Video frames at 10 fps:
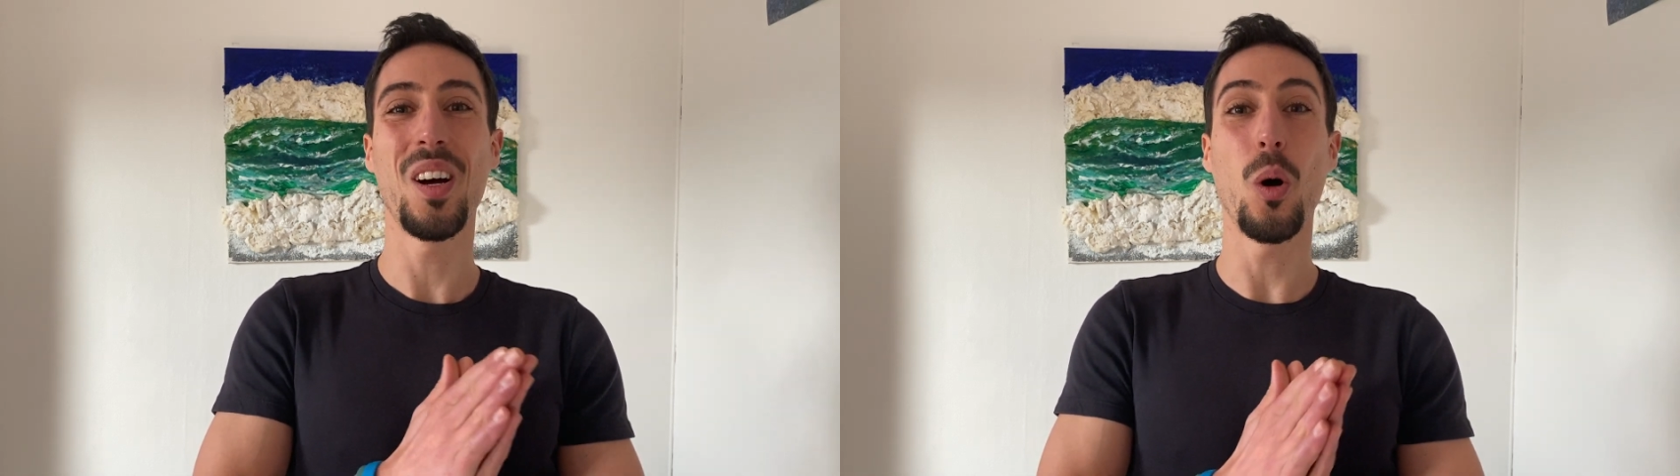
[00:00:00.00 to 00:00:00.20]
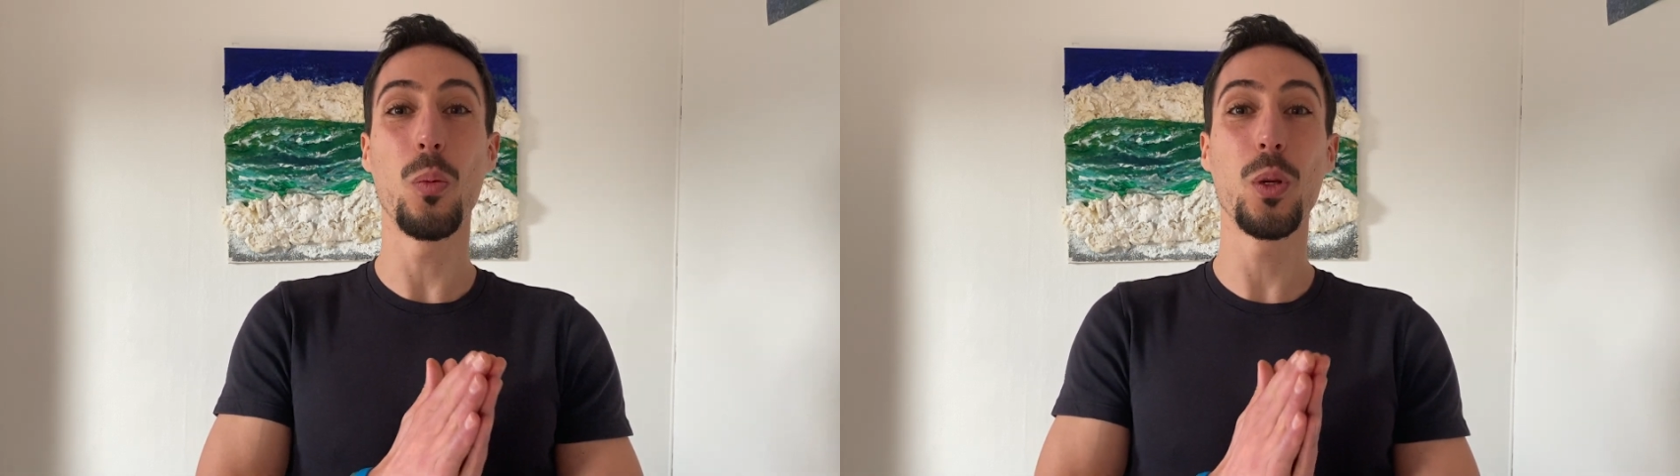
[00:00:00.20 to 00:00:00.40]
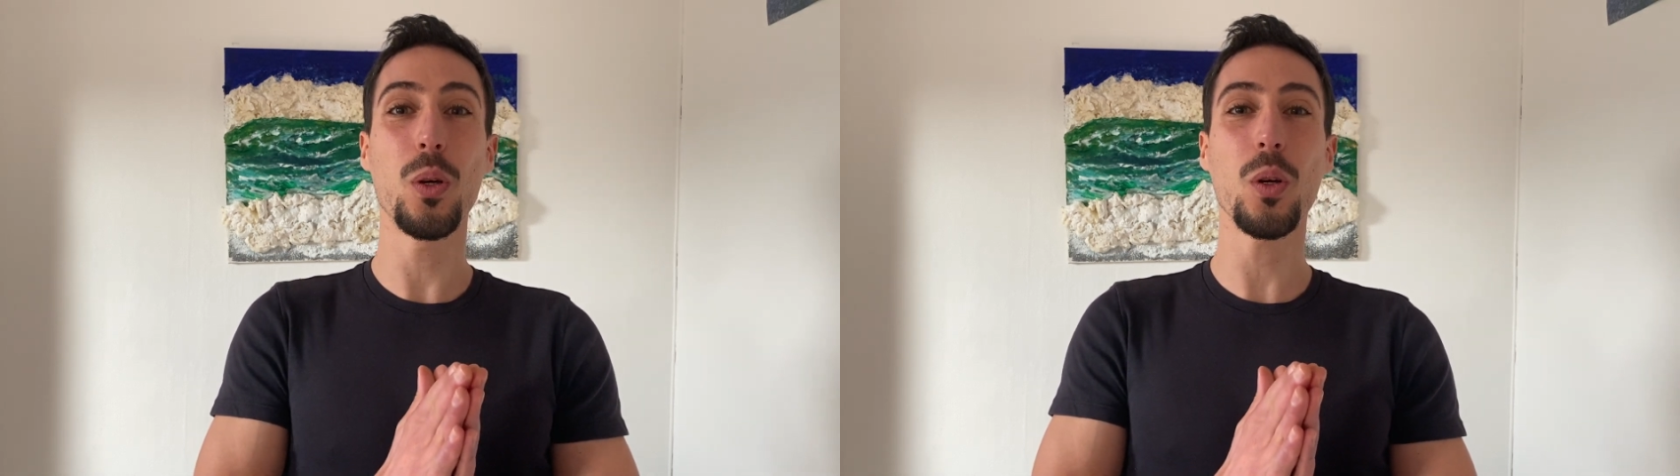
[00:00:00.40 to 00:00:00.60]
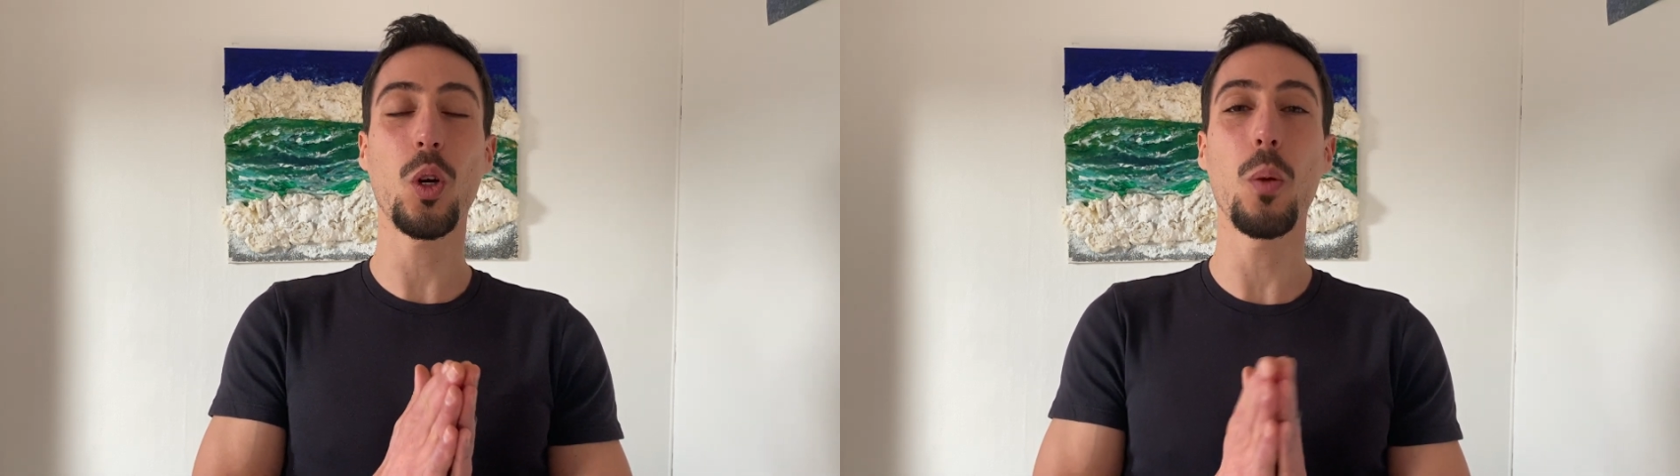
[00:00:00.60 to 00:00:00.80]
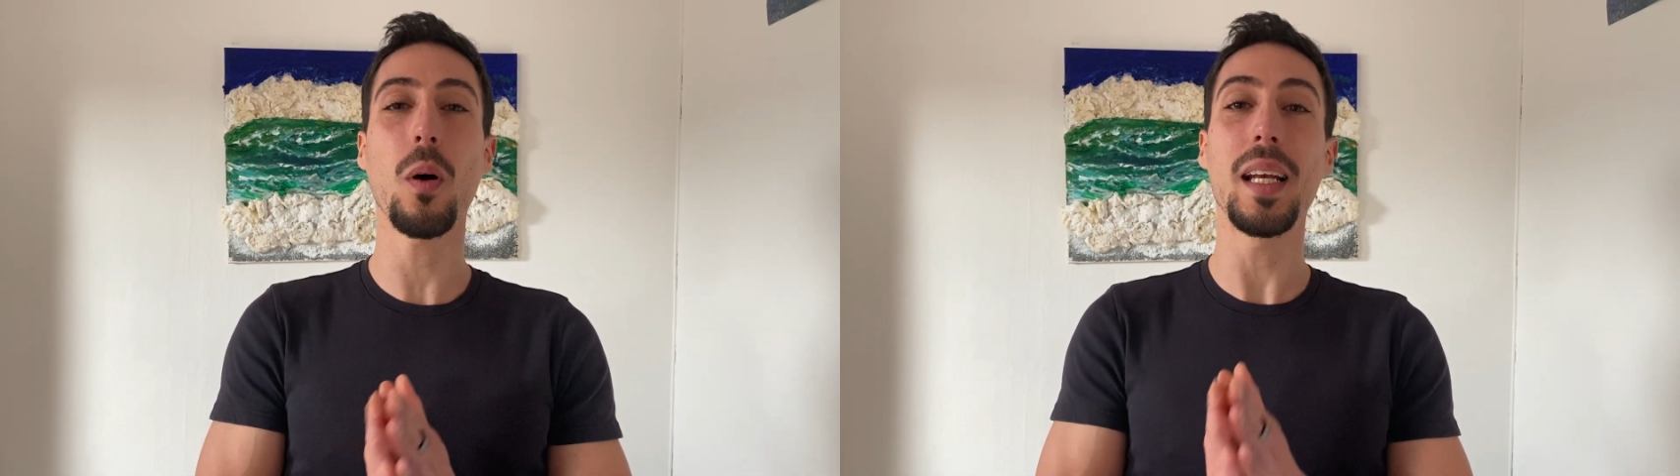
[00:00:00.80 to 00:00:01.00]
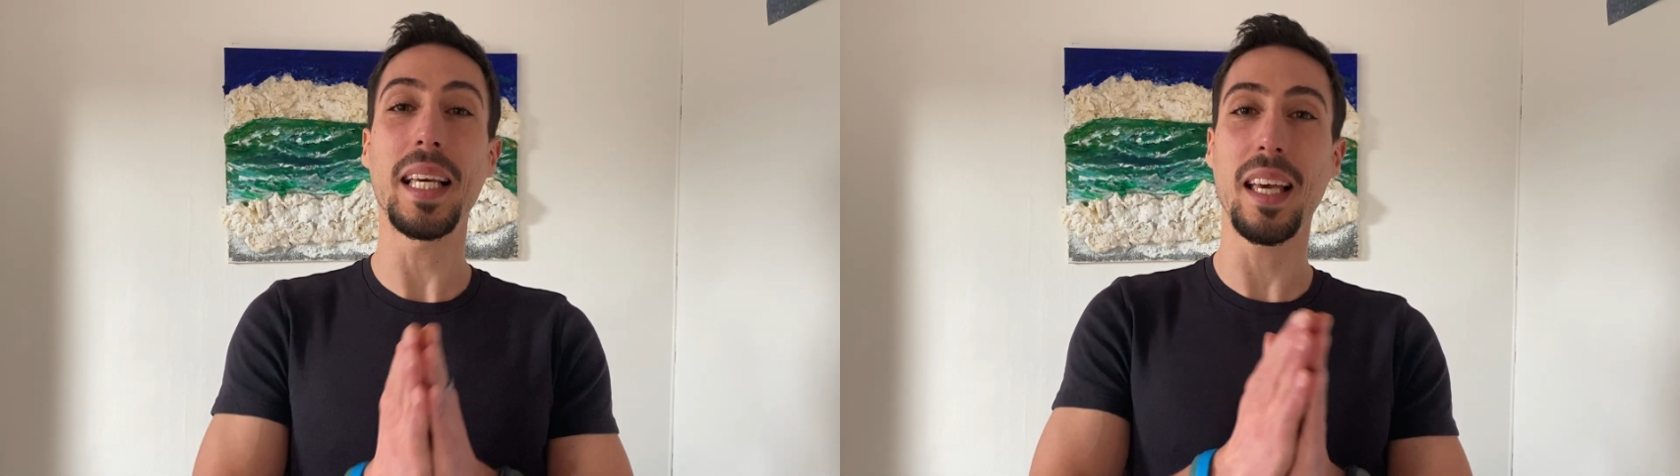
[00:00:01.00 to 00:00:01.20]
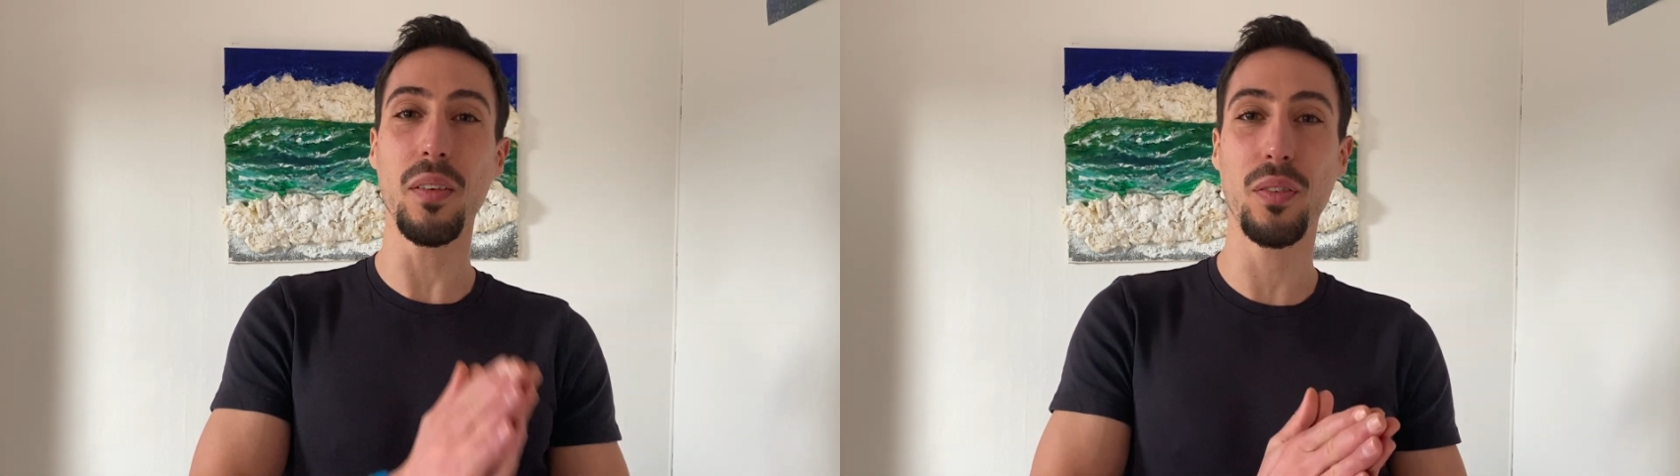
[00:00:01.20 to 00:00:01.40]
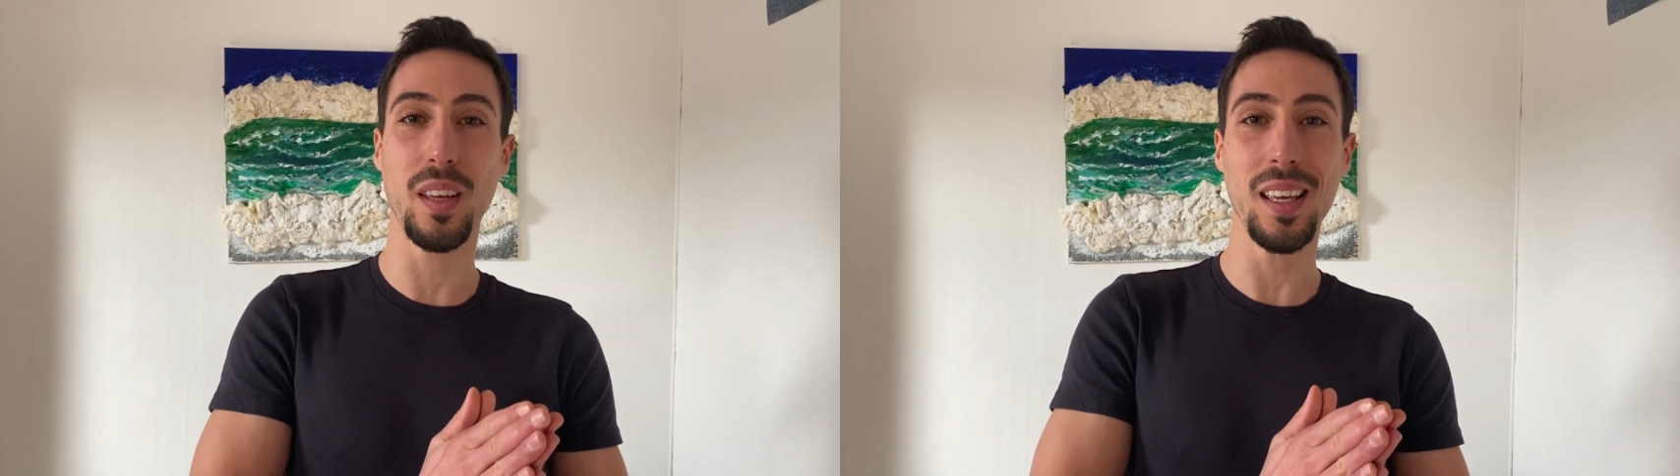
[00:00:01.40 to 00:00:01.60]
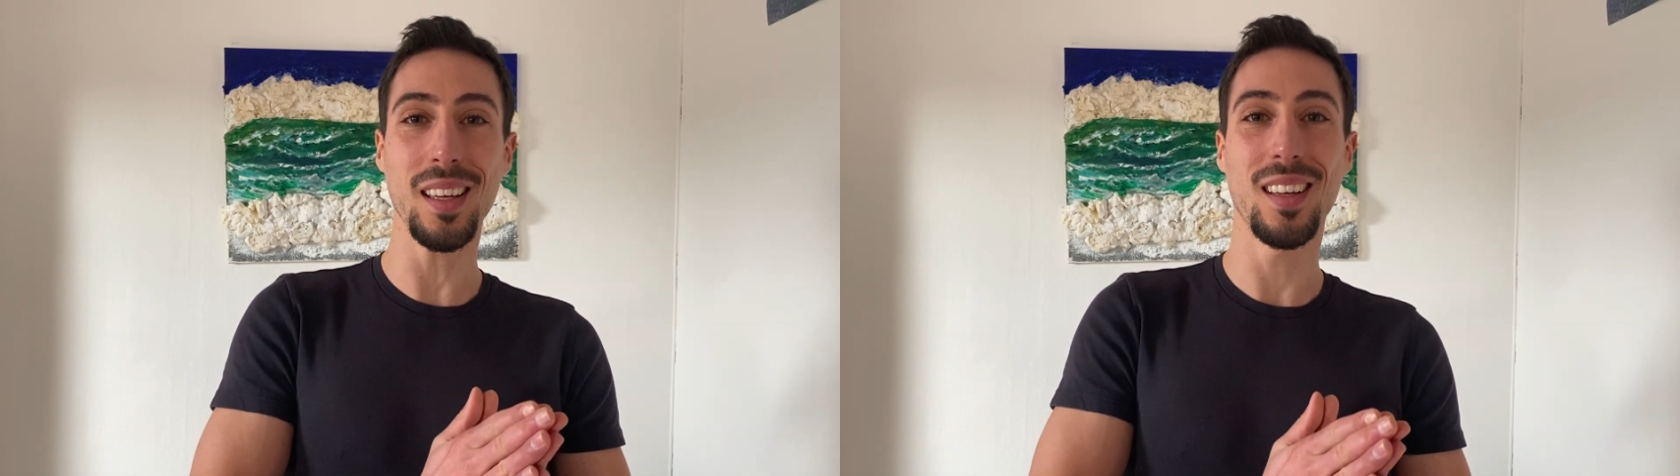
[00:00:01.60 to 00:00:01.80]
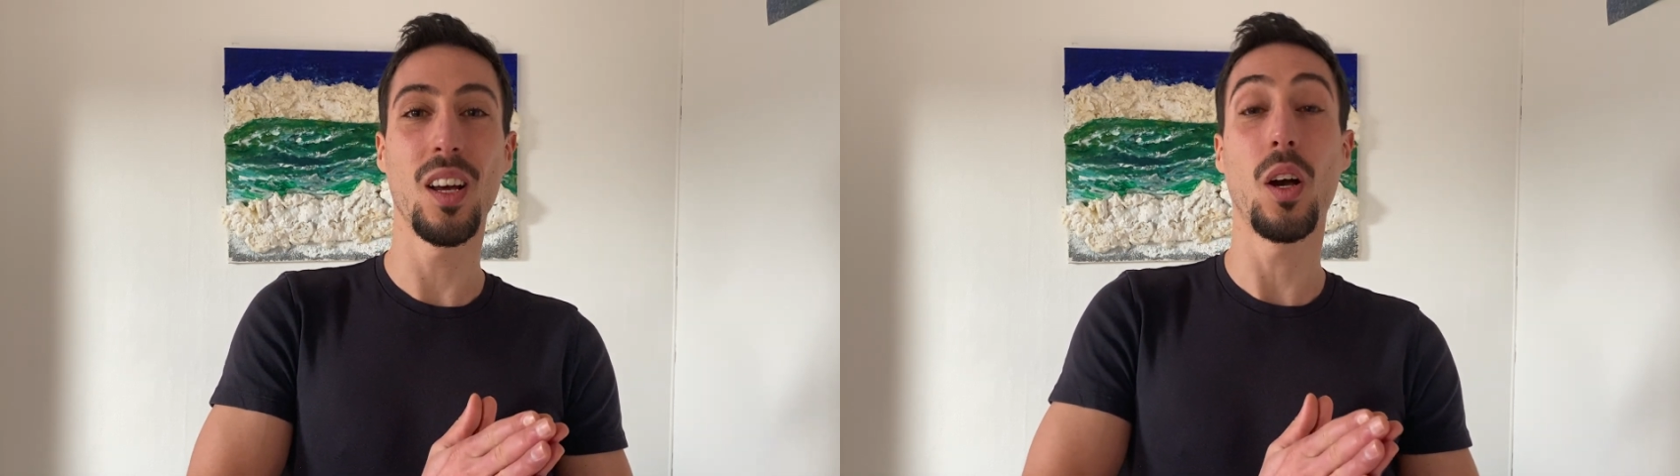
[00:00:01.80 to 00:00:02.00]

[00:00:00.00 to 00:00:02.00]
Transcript: Au mieux, comment les cafés